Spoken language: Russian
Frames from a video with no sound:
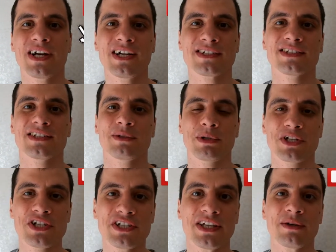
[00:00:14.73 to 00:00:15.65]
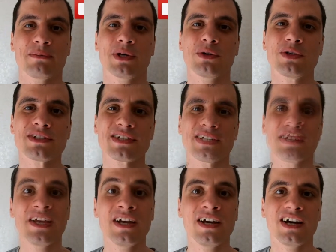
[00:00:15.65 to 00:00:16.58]
как с этой причиной
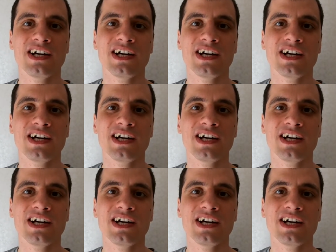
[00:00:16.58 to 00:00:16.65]
бороться.